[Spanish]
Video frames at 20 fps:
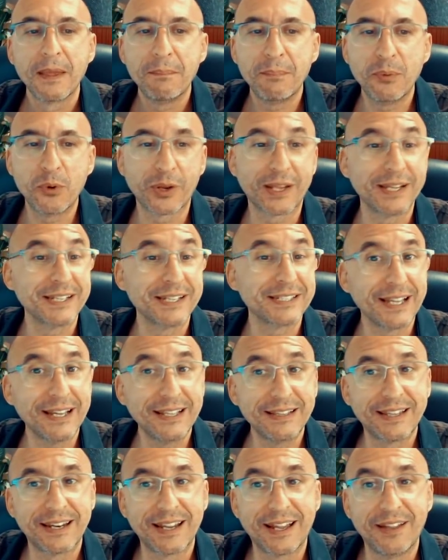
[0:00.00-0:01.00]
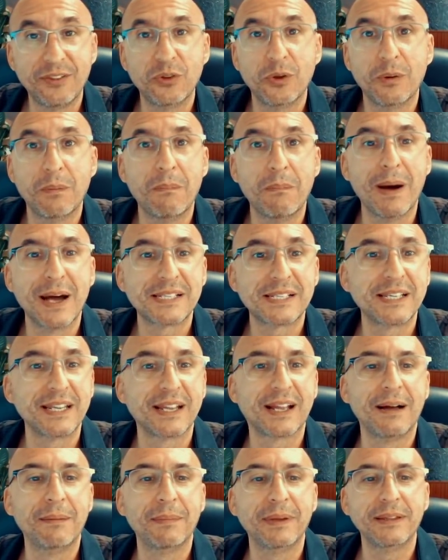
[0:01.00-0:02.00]
porque está entregando
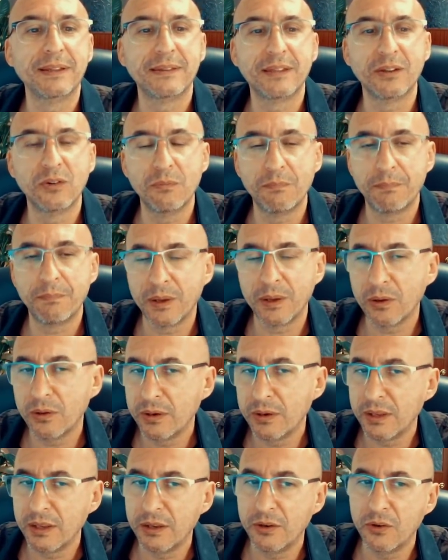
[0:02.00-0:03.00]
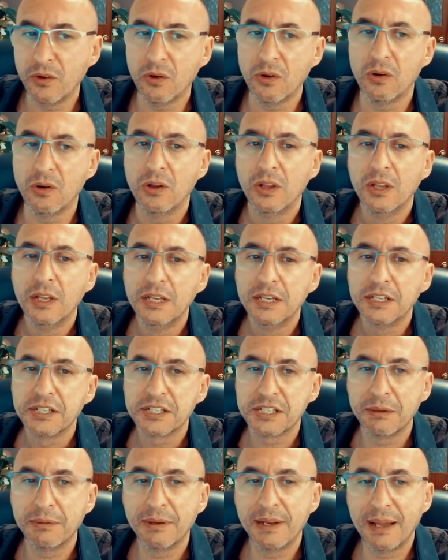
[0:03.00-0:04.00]
básicamente un peón y no
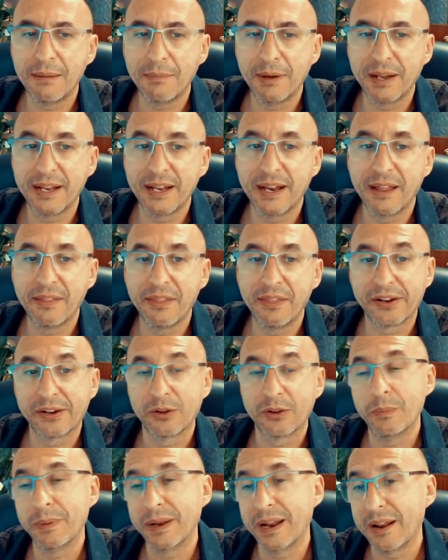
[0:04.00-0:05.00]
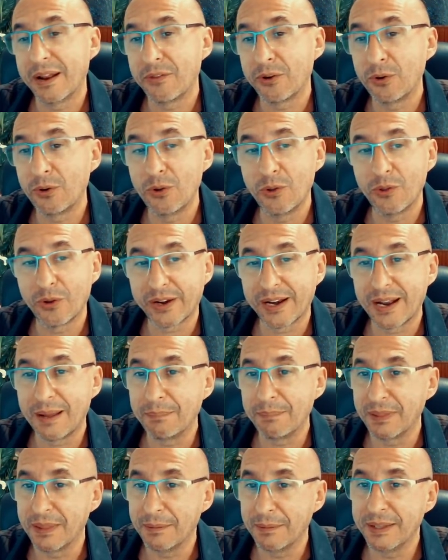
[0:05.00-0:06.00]
se ve la manera de recuperarlo
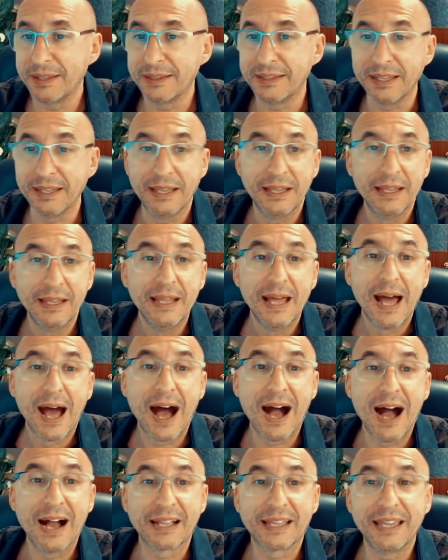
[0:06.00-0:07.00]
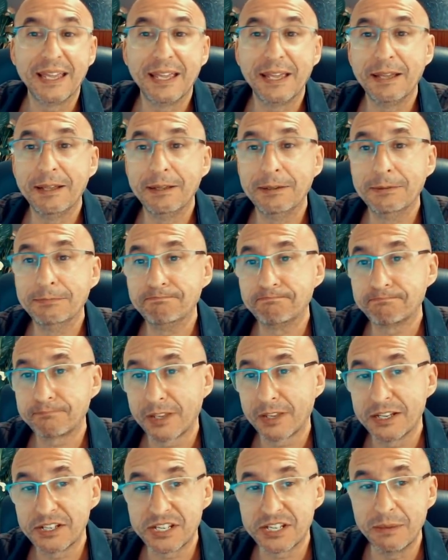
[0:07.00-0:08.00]
rápidamente. Aquí mm,
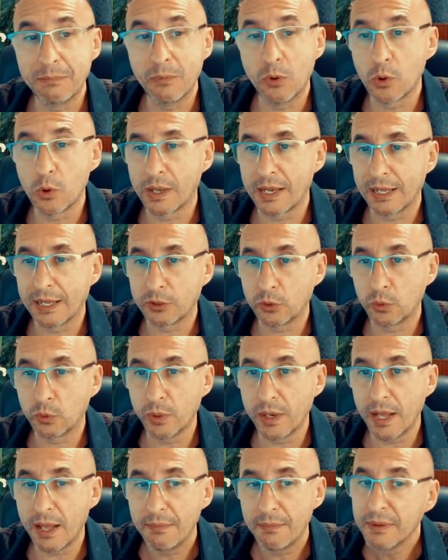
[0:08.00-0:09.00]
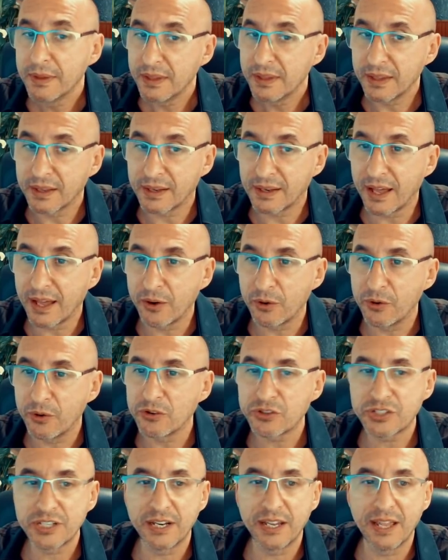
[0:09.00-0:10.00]
Simón captura y claro,
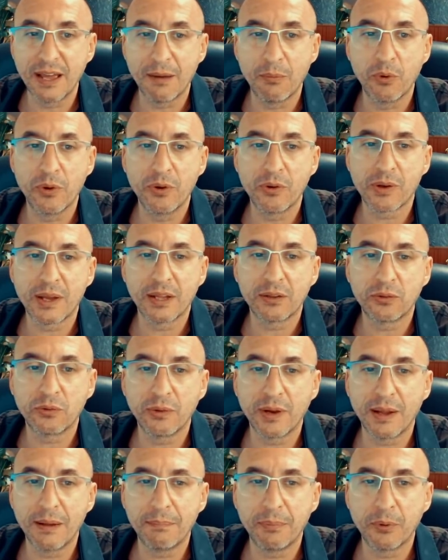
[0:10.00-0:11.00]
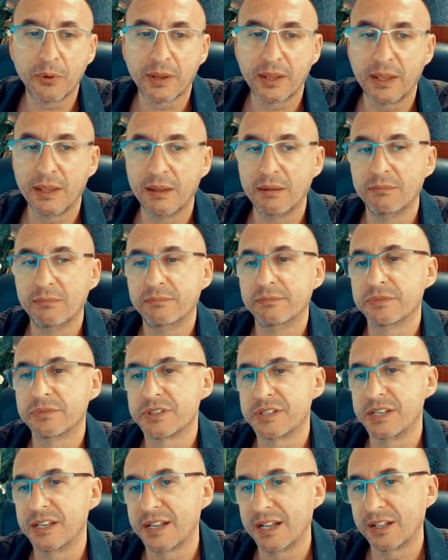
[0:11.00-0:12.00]
no sería bueno capturar porque
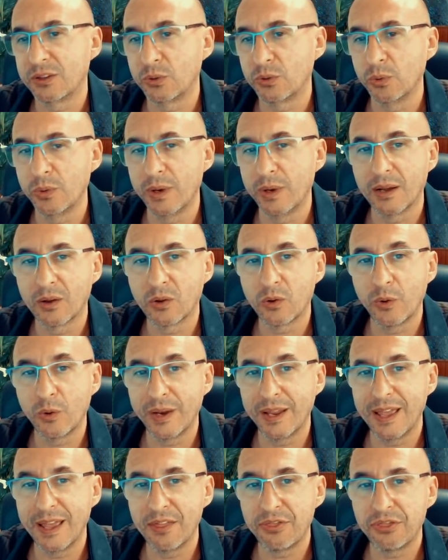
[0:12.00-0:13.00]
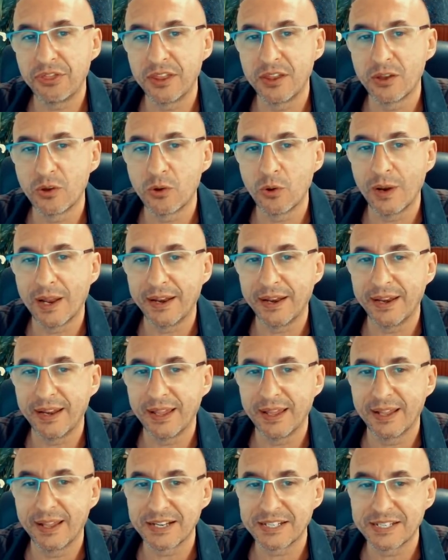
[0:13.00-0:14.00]
si capturan con E5 las
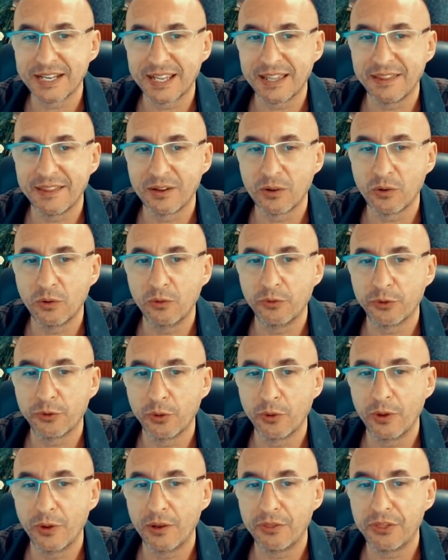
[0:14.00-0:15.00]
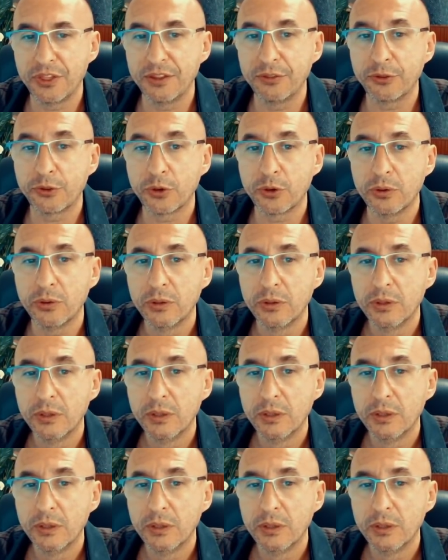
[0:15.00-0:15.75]
negras se quedan con todo el centro